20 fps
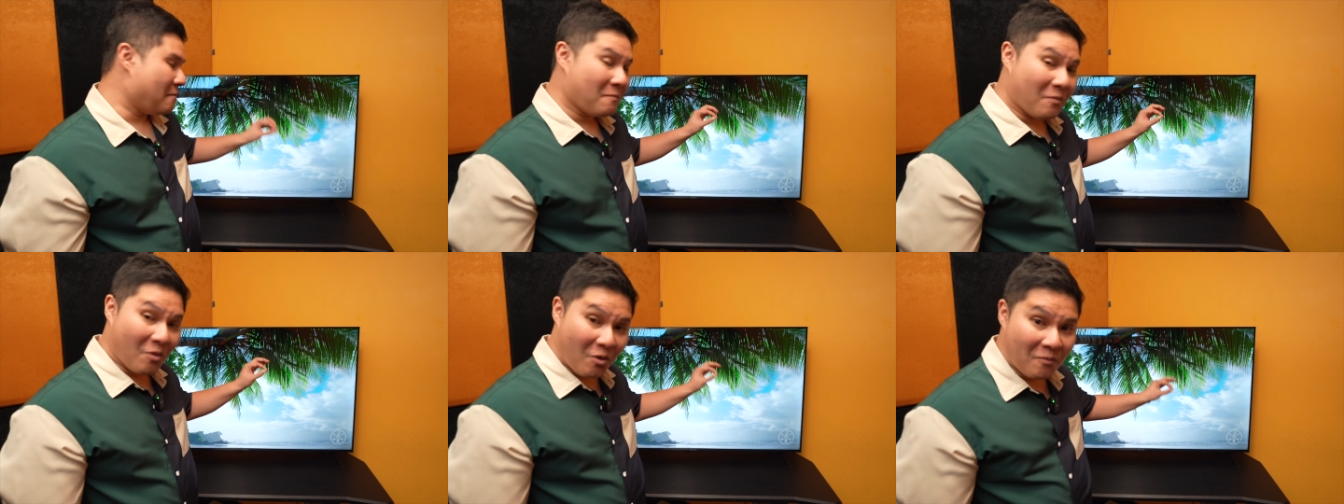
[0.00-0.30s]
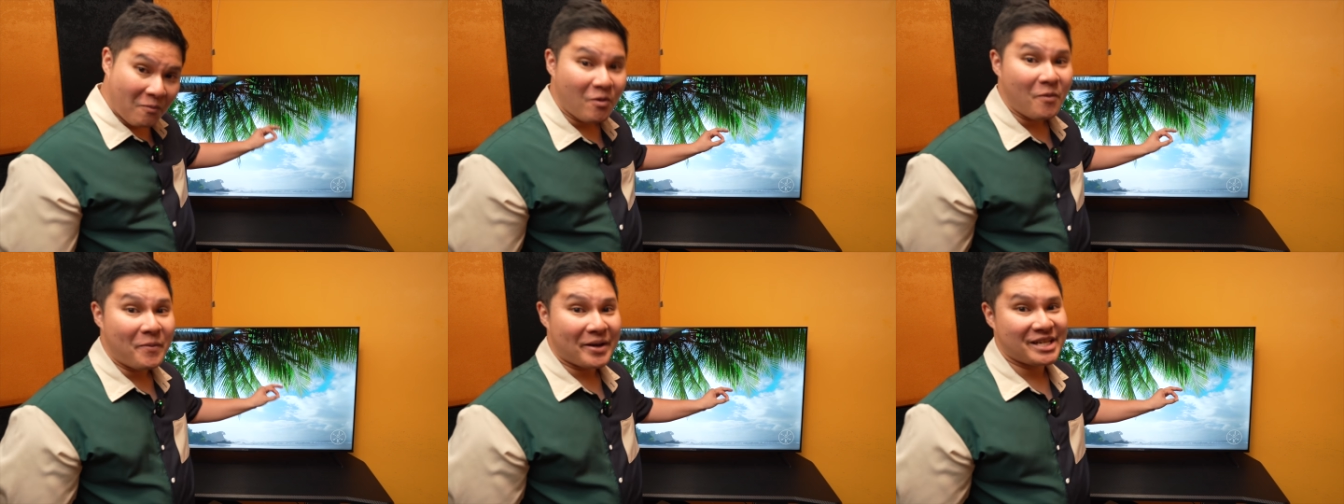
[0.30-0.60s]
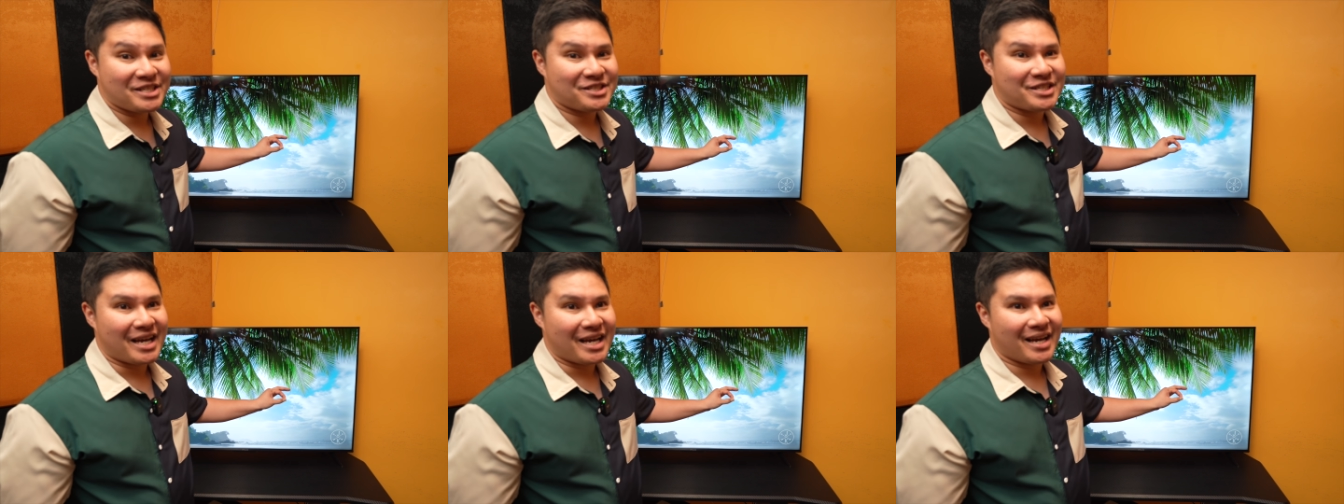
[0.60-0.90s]
Buong buo pa
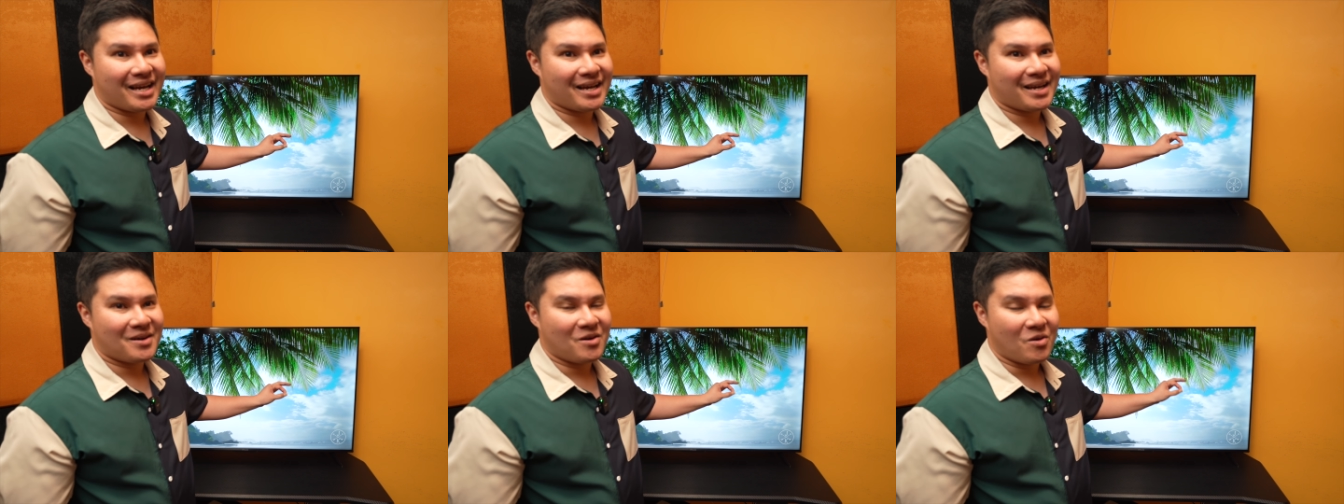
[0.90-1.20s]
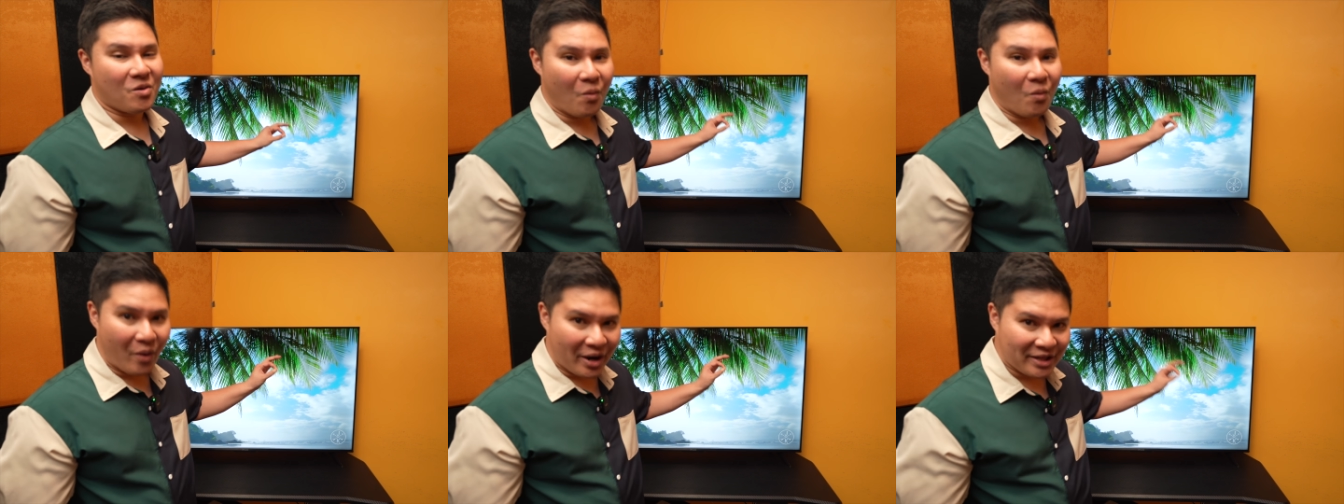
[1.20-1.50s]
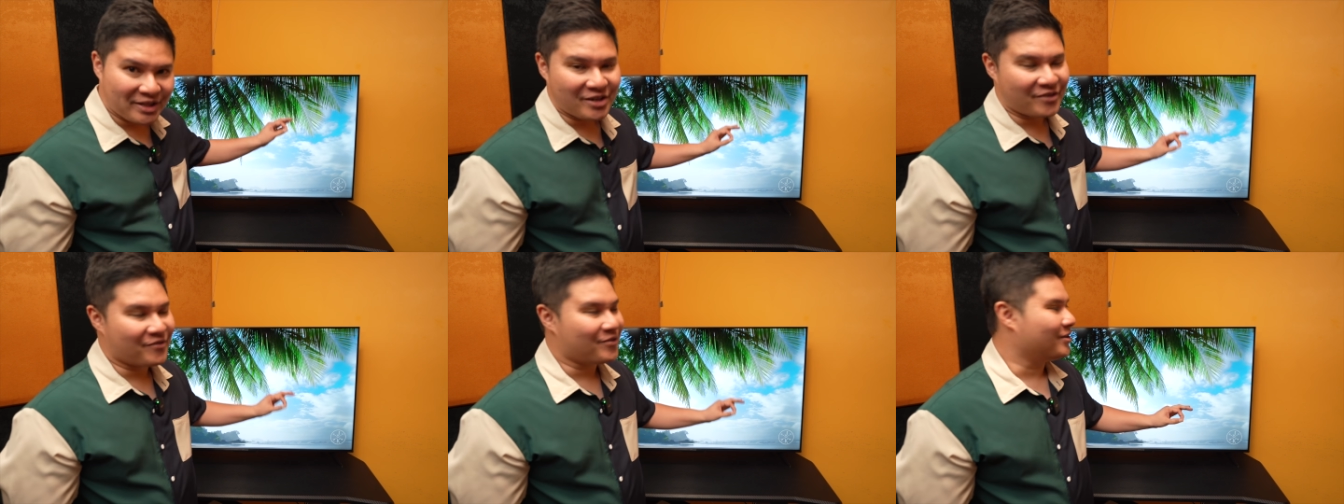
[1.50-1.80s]
rin siya.
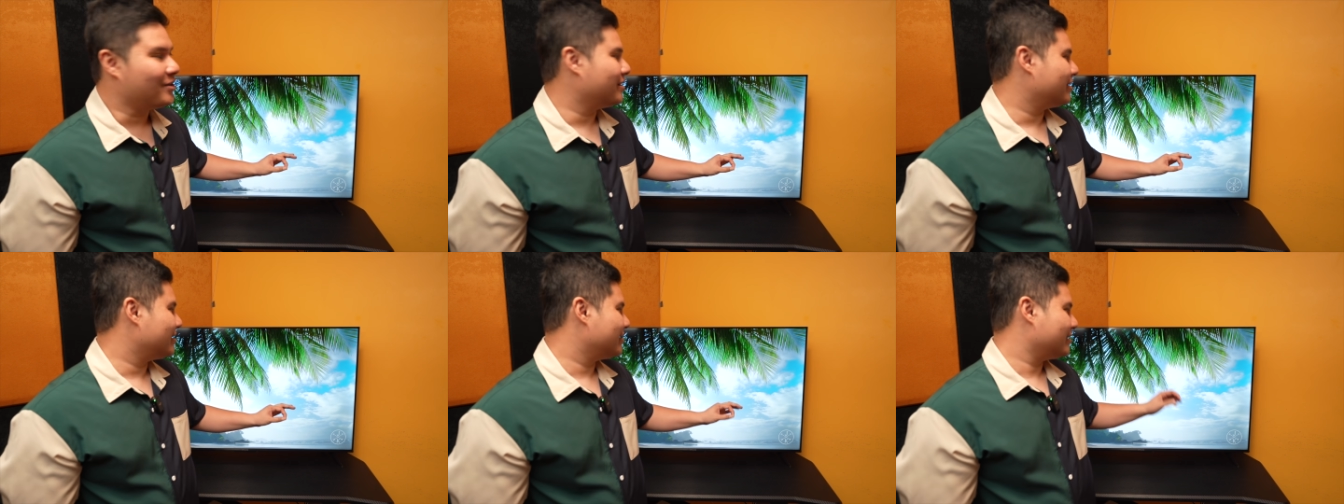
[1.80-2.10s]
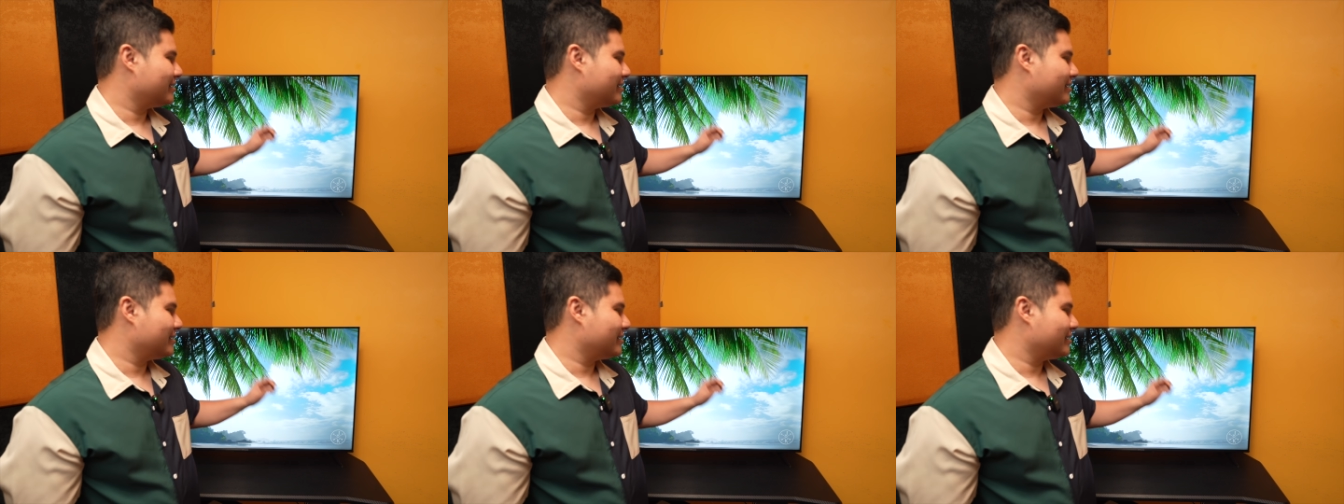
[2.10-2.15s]
Wonderful.